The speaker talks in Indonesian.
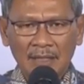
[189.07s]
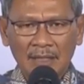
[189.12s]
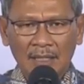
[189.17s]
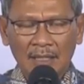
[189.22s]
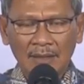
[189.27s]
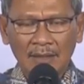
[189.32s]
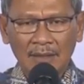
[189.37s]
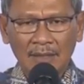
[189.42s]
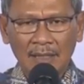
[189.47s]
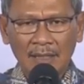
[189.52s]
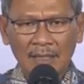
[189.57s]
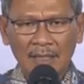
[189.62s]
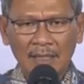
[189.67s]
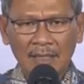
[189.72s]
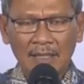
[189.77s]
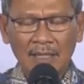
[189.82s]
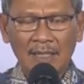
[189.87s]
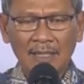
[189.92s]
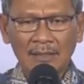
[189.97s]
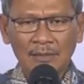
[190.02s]
adalah
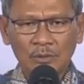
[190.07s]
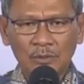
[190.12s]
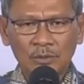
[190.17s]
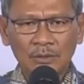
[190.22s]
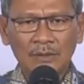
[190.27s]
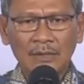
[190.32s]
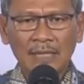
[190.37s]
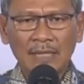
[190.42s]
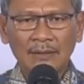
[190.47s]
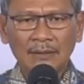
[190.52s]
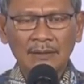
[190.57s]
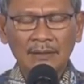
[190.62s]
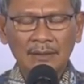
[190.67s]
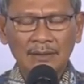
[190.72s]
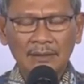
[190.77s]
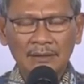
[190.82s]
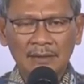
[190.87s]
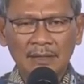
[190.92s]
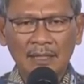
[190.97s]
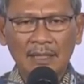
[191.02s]
kasus yang
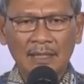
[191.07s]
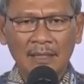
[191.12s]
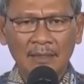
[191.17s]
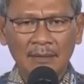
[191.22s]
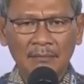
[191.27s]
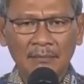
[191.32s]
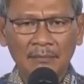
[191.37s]
tidak